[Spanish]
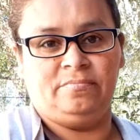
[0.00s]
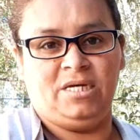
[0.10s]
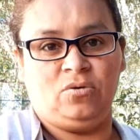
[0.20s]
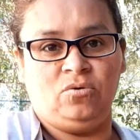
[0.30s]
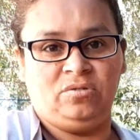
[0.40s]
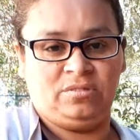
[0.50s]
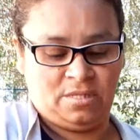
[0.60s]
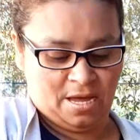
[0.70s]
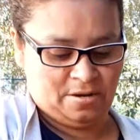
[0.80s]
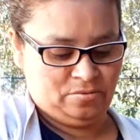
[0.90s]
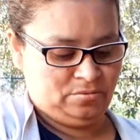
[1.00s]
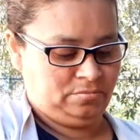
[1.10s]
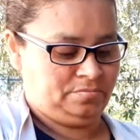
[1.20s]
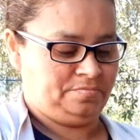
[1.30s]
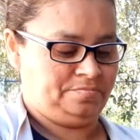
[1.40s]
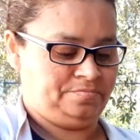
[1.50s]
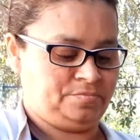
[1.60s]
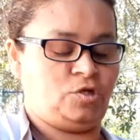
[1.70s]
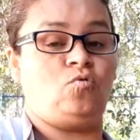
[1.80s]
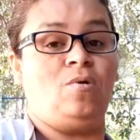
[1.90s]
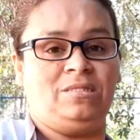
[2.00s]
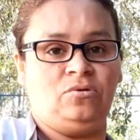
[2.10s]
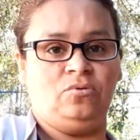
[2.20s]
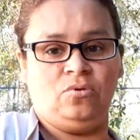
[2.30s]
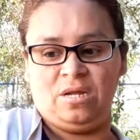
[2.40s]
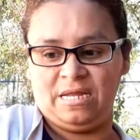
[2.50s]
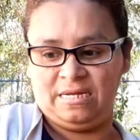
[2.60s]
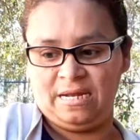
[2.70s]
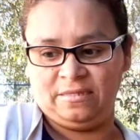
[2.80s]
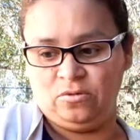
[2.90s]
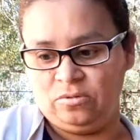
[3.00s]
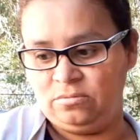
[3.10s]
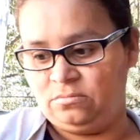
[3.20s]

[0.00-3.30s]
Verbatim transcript: me costaron Cuatro dólares las dos